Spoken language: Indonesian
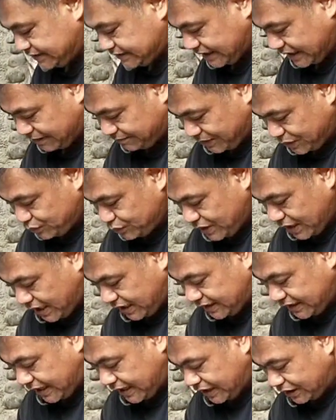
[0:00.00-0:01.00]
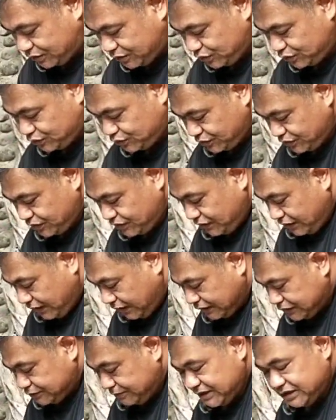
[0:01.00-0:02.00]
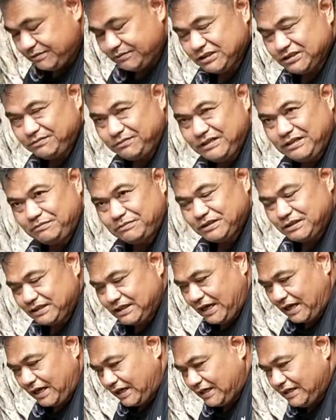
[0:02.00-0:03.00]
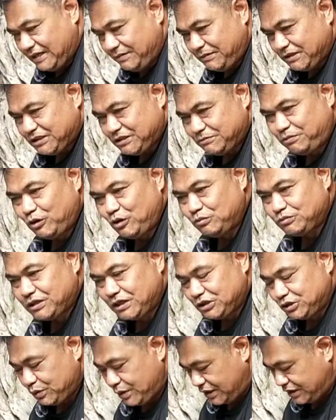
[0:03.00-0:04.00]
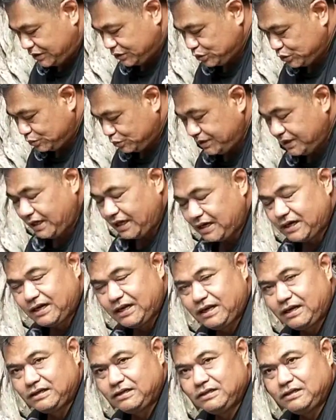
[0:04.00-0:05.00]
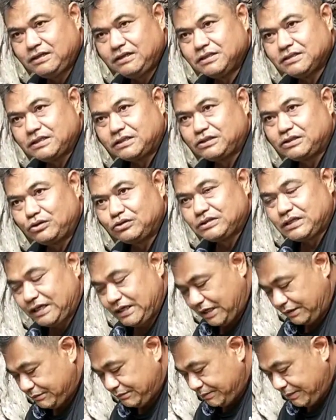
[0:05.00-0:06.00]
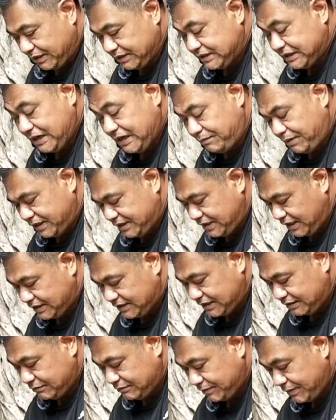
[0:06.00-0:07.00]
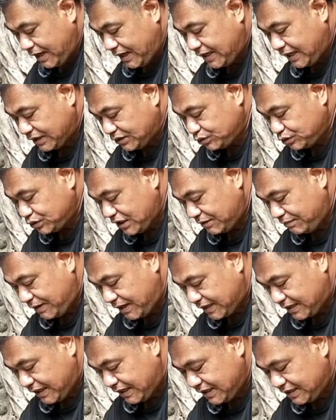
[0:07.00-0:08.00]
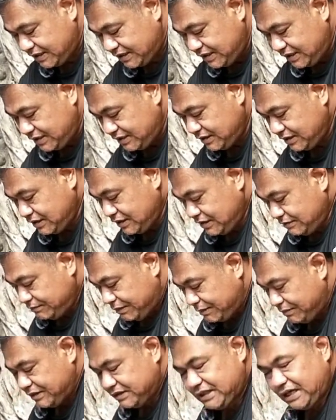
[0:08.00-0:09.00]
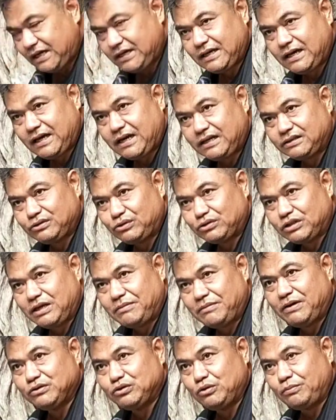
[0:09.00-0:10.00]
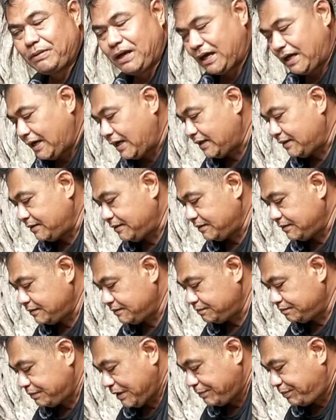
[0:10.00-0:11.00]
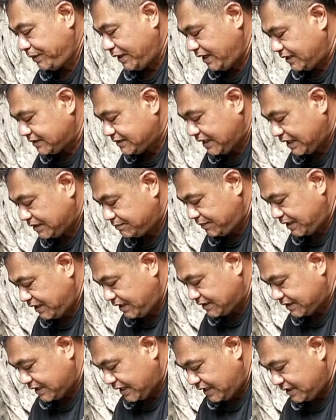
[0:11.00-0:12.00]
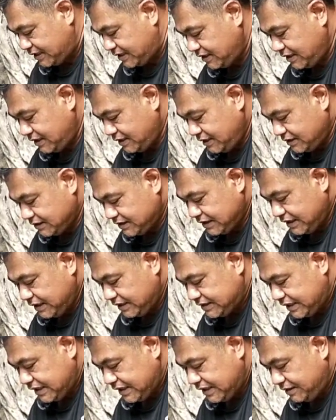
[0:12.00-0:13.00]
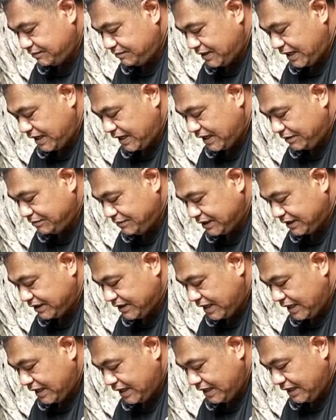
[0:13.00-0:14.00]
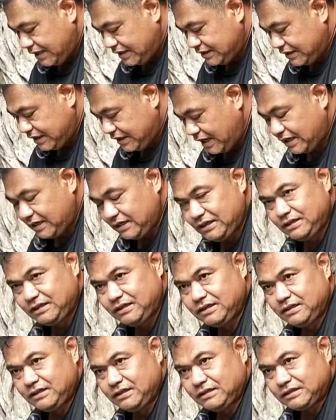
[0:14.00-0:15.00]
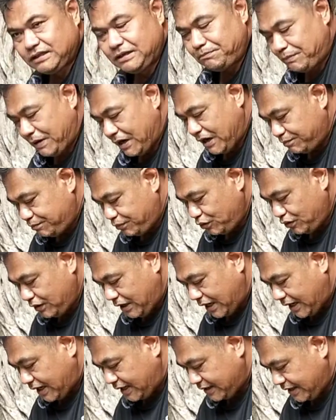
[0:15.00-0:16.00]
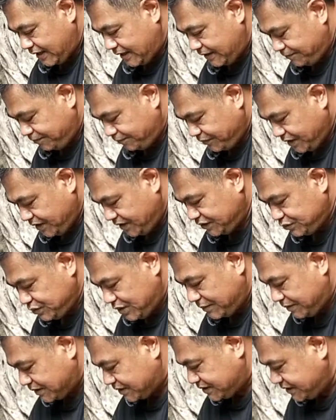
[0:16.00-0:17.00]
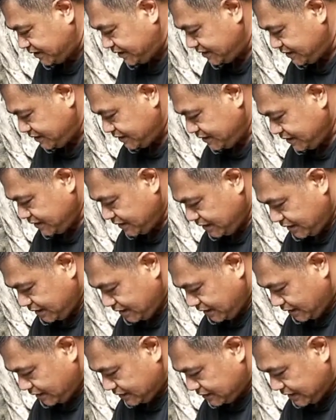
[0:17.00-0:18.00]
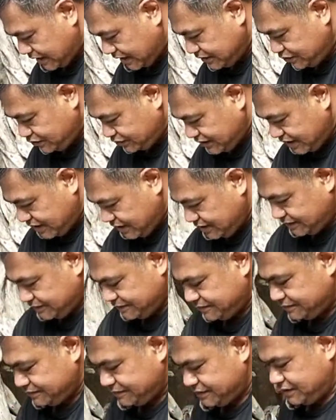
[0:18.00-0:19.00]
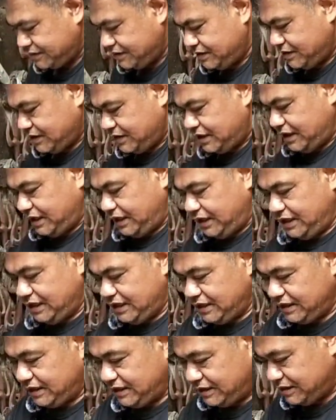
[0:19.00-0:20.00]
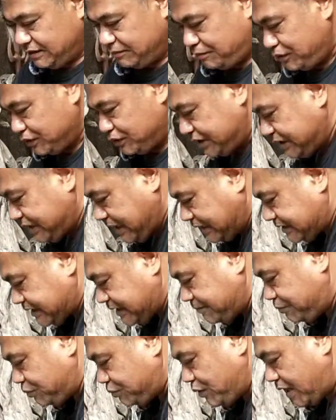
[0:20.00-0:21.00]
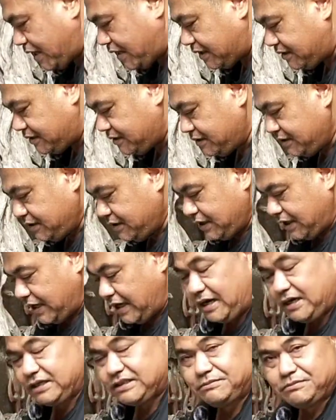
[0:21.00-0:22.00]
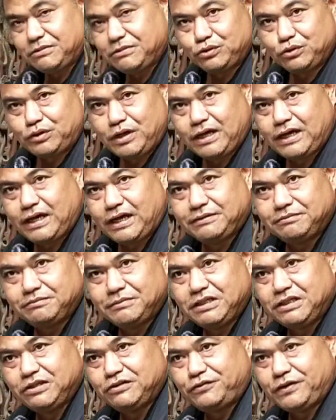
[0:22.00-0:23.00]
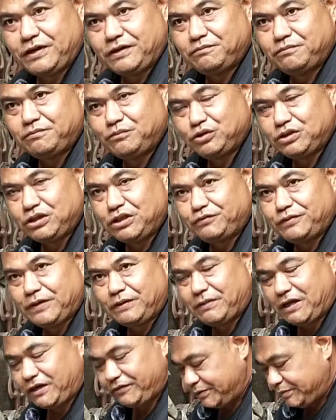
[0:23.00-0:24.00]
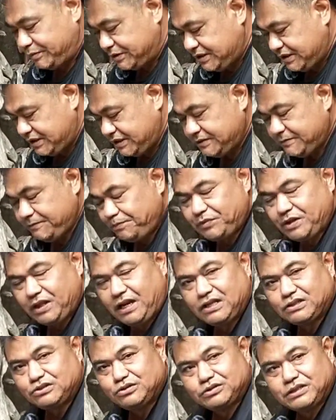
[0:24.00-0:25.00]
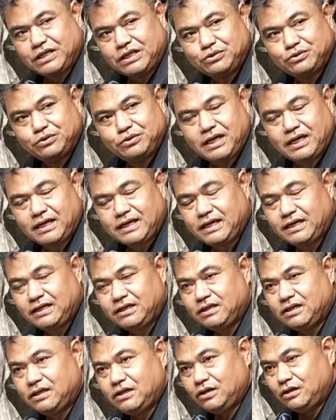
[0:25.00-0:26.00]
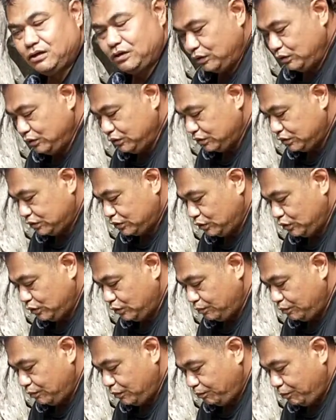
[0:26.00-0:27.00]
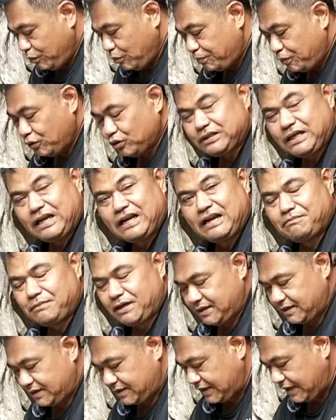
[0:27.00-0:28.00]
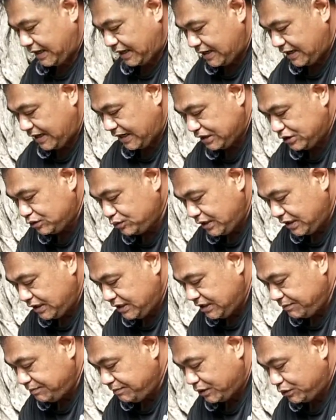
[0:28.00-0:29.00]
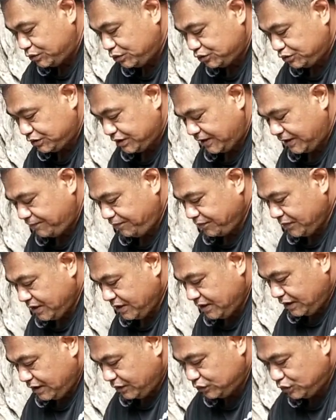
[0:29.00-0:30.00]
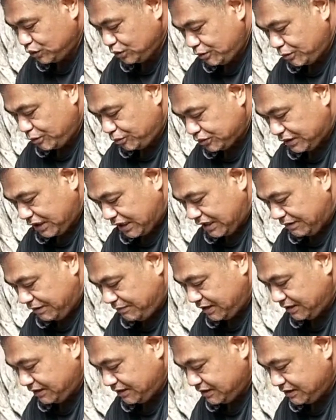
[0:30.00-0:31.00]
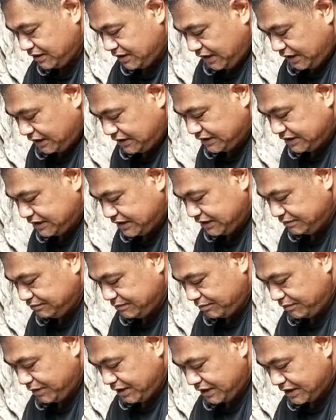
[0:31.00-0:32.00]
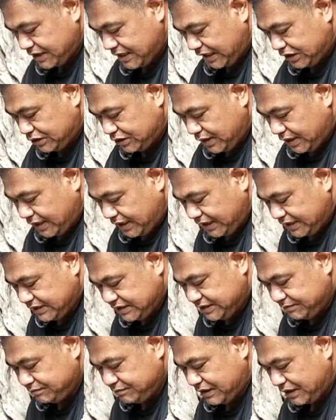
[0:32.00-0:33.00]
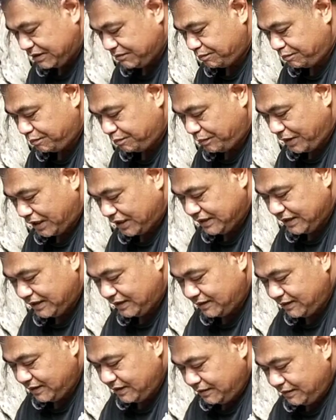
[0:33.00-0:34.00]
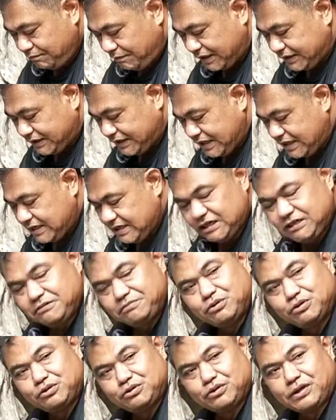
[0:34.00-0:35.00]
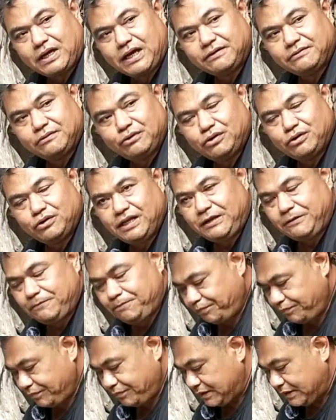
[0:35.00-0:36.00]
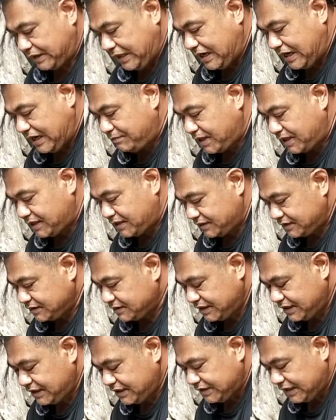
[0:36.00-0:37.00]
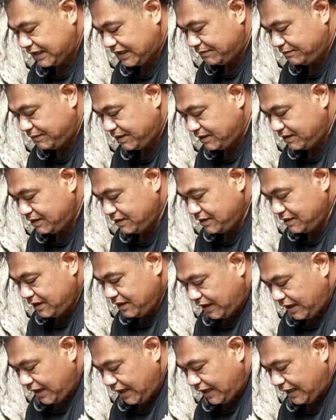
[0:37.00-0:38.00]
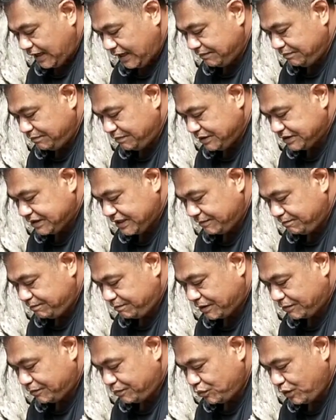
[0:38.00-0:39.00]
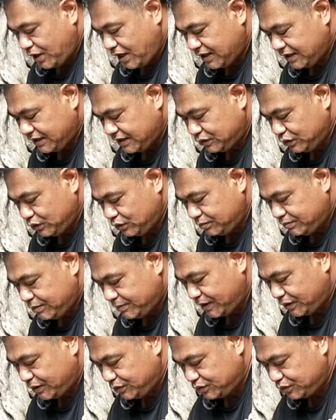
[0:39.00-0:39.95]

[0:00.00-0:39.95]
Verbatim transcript: Ini cara penggunaan karak dulu. Eh, cuma teman-teman yang pesan karak ini masih belum saya jual di Shopee karena stok saya memang tidak banyak dan memang agak susah belakangan ini permintaan karak terutama untuk makan bebek ya sangat banyak sekali sehingga saya mengalami kendala dari tim pengepul karat nah ini sudah bersih selanjutnya ini tidak saya buang karena saya menggunakan mini farm multi farm marifat bisnis langsung saya gunakan untuk pupuk tanaman karena kandungan ini bagus ya. Untuk pupuk tanaman di sini memiliki kandungan enzim dan banyak bakteri yang dibutuhkan oleh tanaman. Jadi ke tanaman akan bisa berbuah itu lebih